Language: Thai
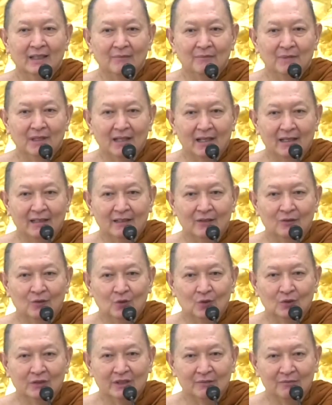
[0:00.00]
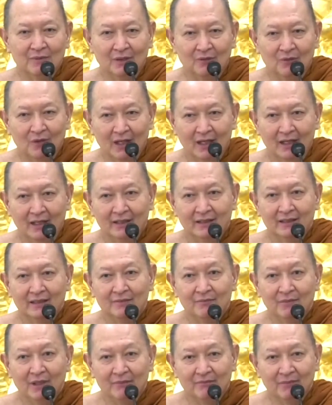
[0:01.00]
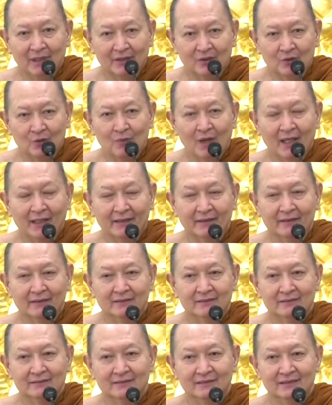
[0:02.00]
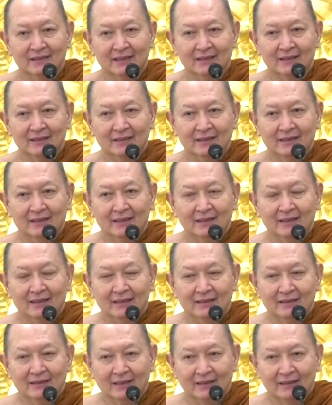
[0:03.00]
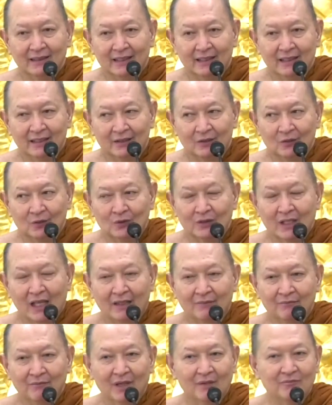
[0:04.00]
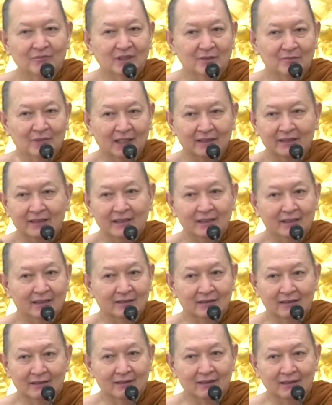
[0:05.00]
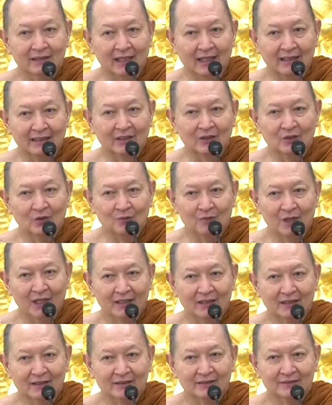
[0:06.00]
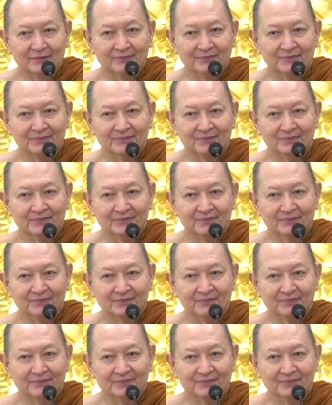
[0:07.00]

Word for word: ถ้าเมื่อไหร่เรารู้สภาวะ ที่เป็นปัจจุบัน สติรู้ทันปั๊บสมาธิจะเกิดอัตโนมัติเลย